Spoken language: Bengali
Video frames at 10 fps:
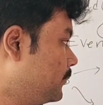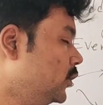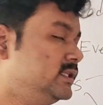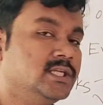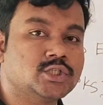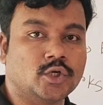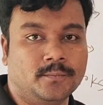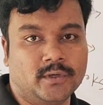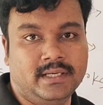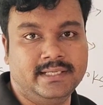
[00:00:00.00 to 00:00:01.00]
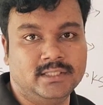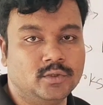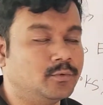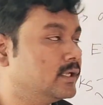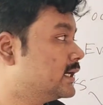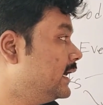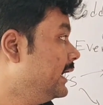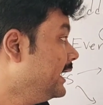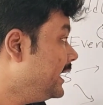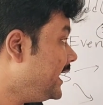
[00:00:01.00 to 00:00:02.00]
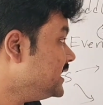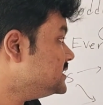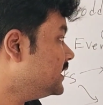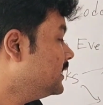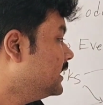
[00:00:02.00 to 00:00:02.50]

পঁয়ত্রিশ নম্বরের লিখিত পরীক্ষা এই যে